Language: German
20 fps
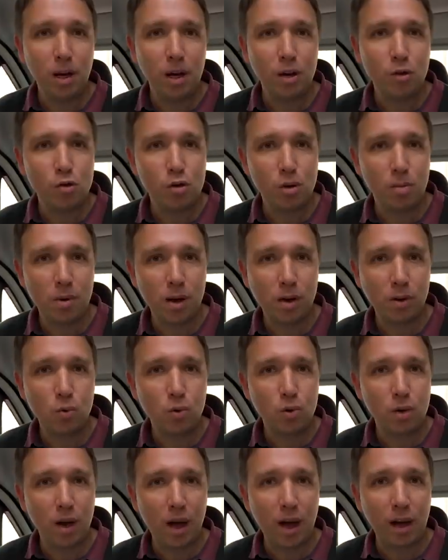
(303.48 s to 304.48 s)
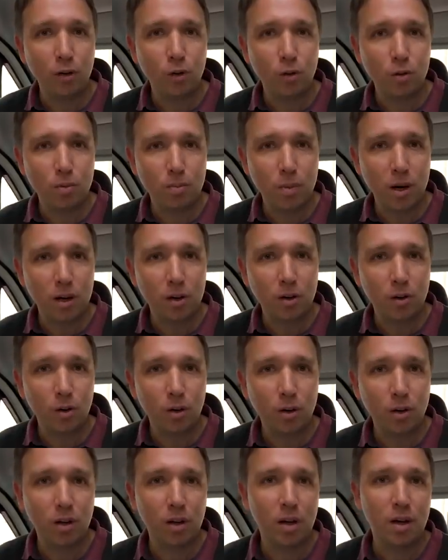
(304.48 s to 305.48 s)
beiden schon mal einen guten Eindruck machen
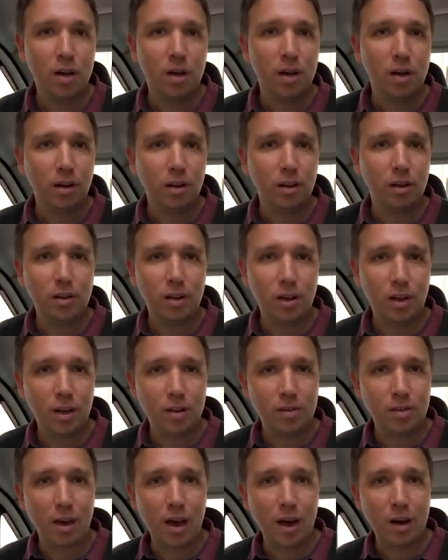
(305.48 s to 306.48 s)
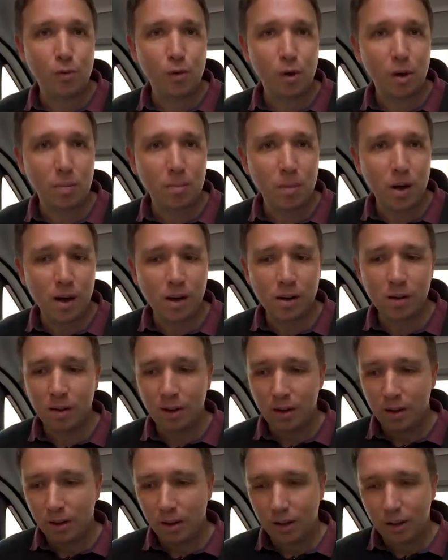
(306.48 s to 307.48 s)
könnt, kriegt ihr jetzt einfach mal
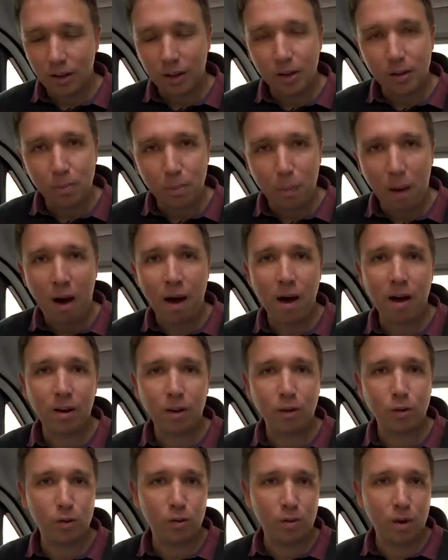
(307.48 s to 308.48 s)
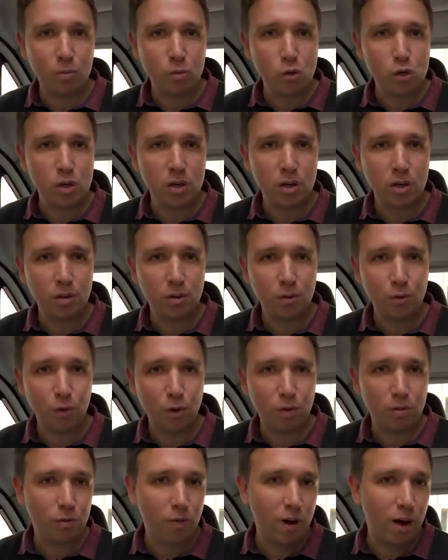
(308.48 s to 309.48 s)
äh, ein paar Zusammenschnitte
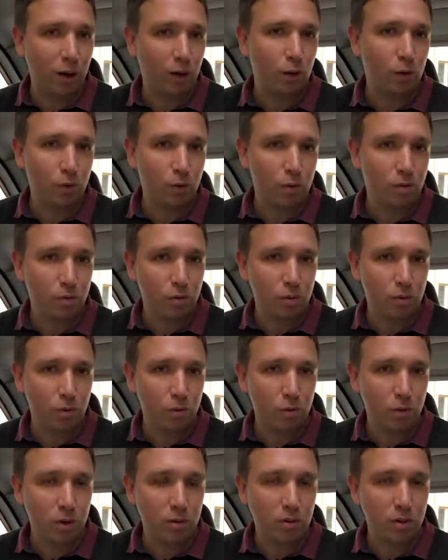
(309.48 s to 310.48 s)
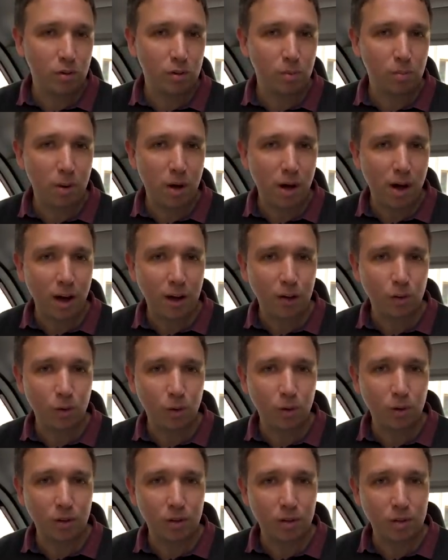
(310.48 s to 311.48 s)
von Vario 545, so ein paar
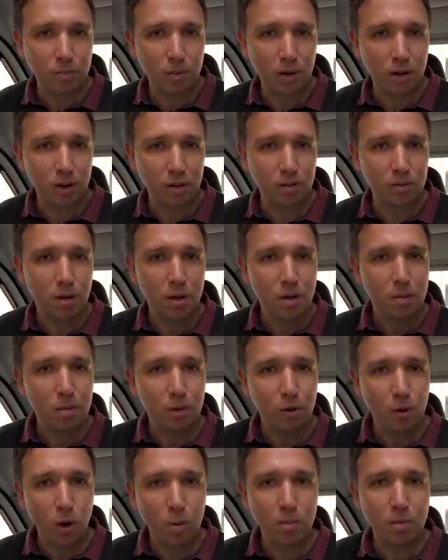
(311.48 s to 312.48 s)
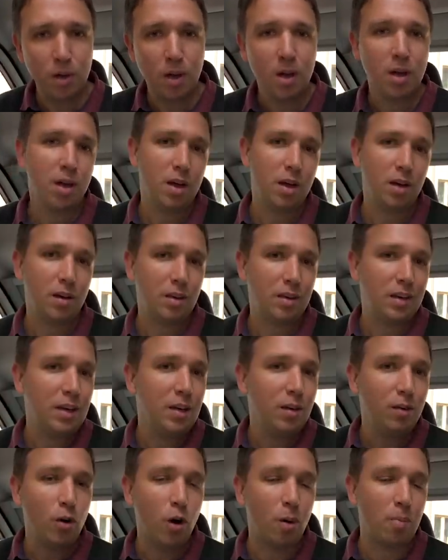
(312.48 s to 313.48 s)
Eindrücke, dass man das bekommt.
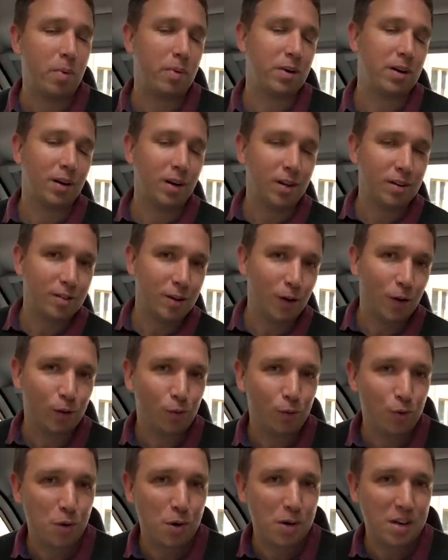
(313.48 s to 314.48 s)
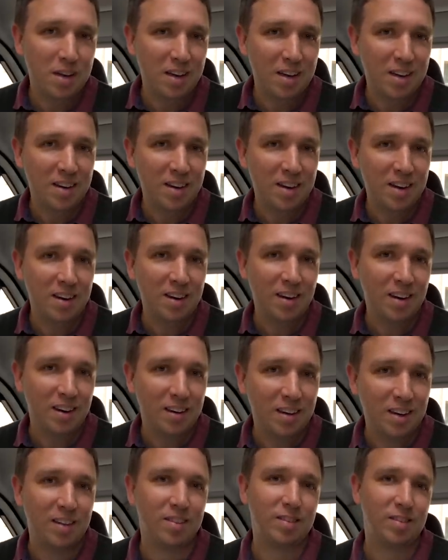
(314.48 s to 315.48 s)
Die kommen aber dann ganz ausführlich in den
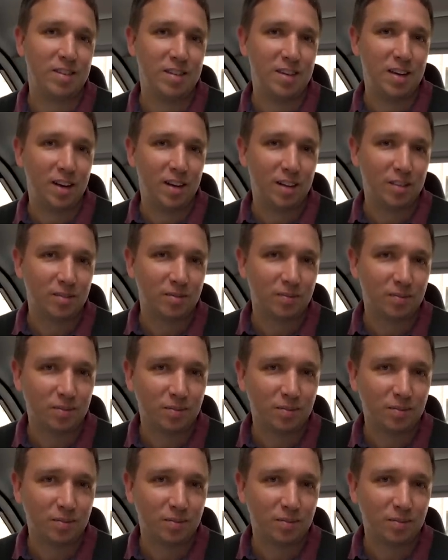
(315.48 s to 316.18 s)
nächsten Jahren.